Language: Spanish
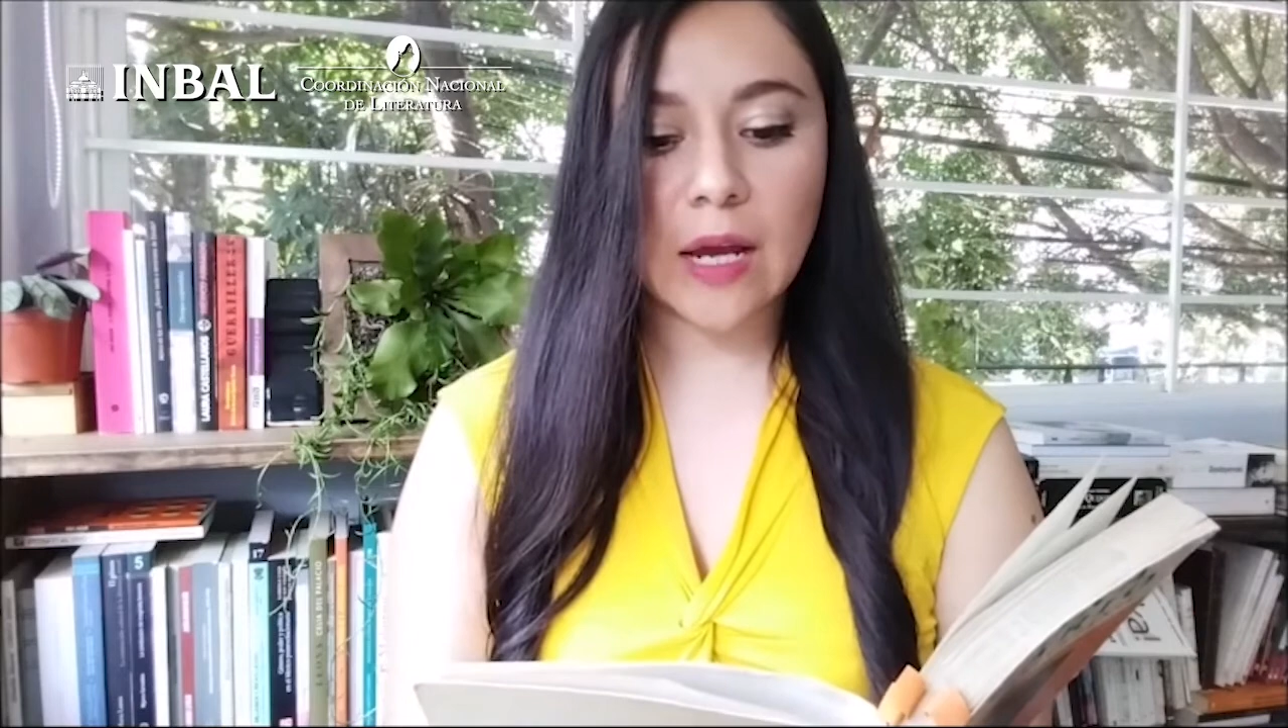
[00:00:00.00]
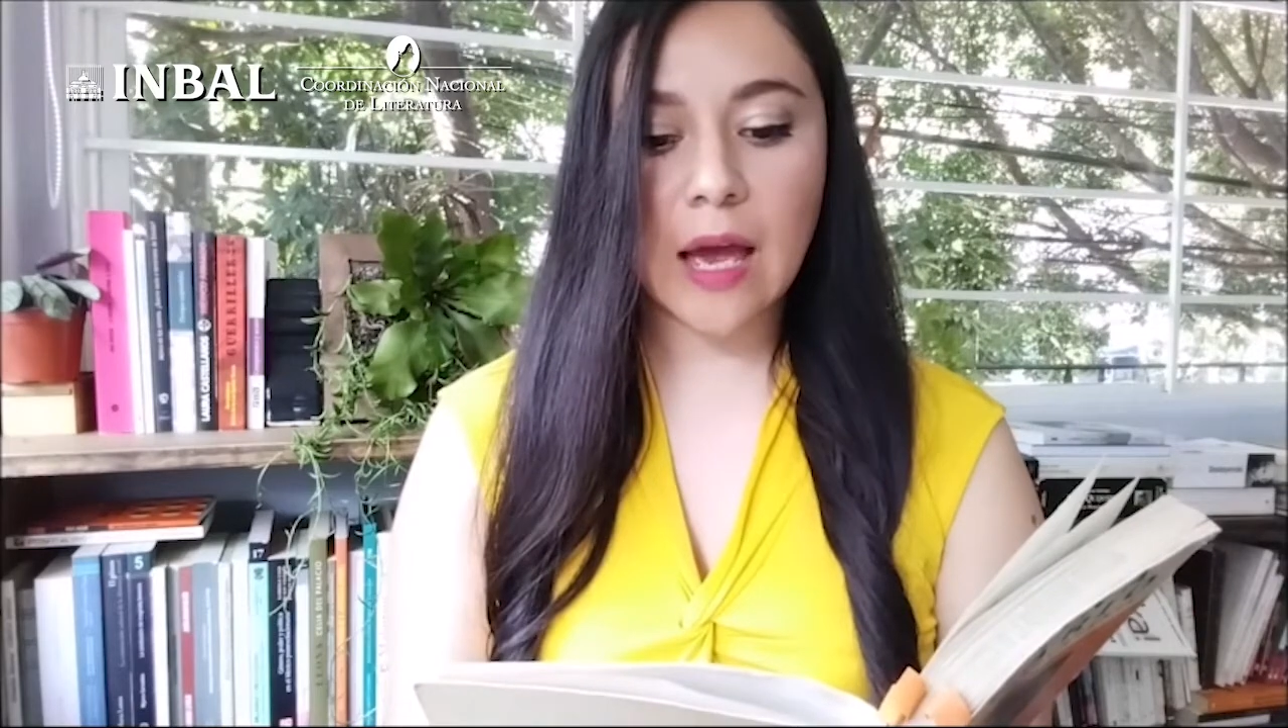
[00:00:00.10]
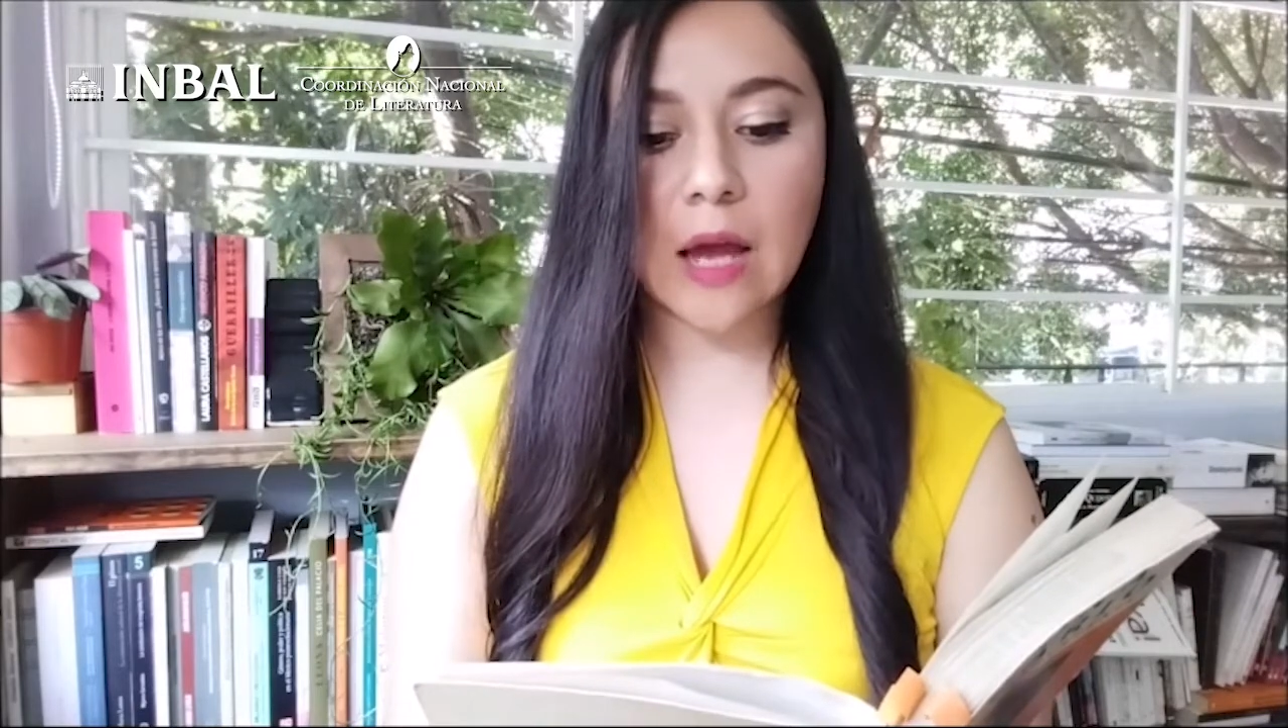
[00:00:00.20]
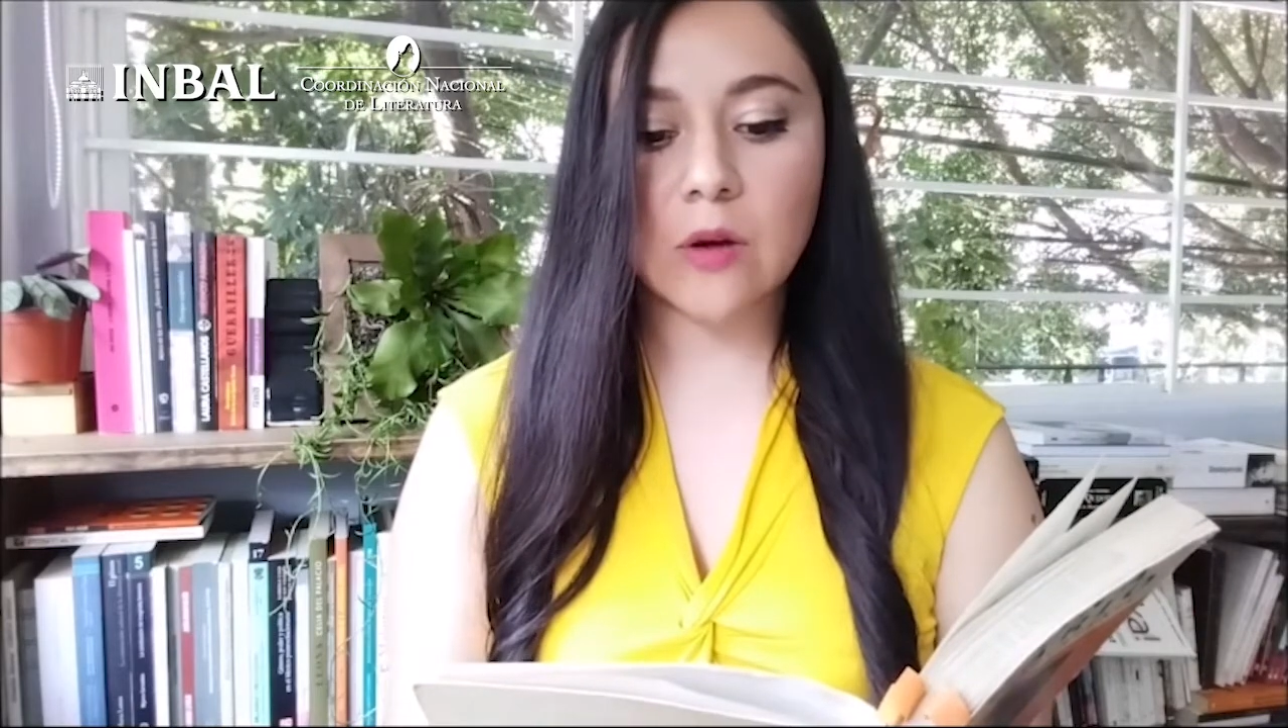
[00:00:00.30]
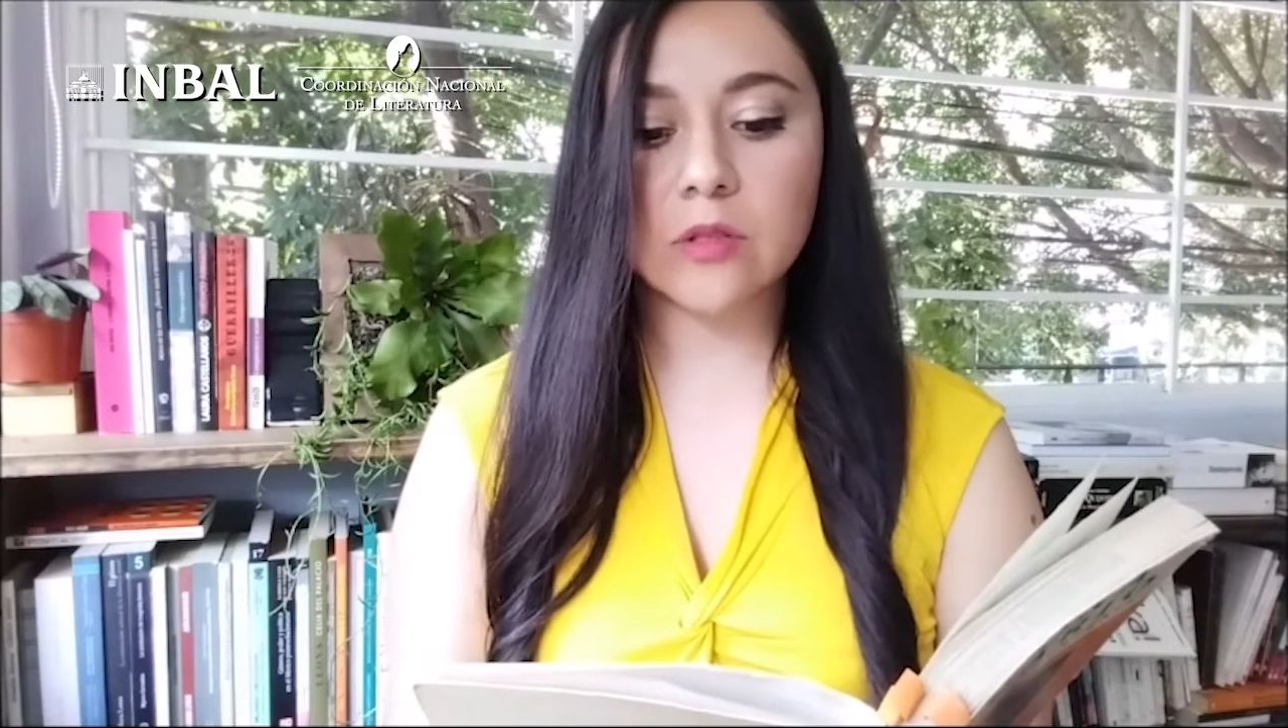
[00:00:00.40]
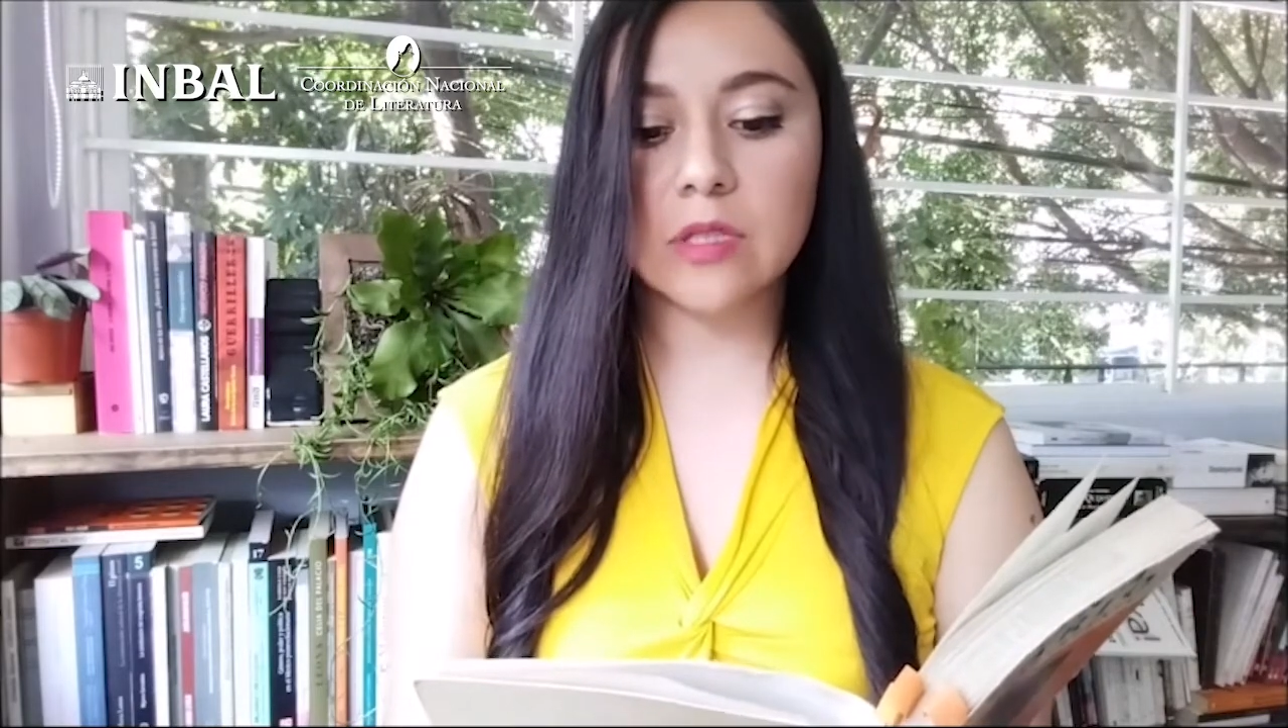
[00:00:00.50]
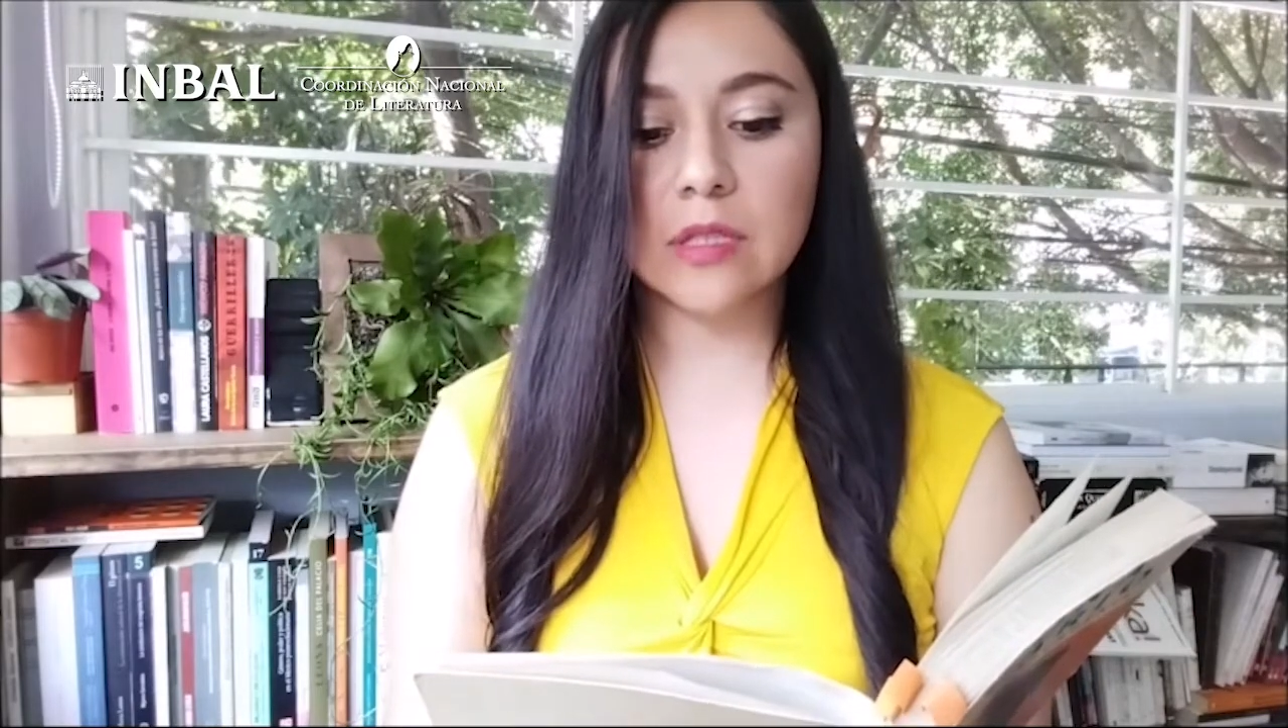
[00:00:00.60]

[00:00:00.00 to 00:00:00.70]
a los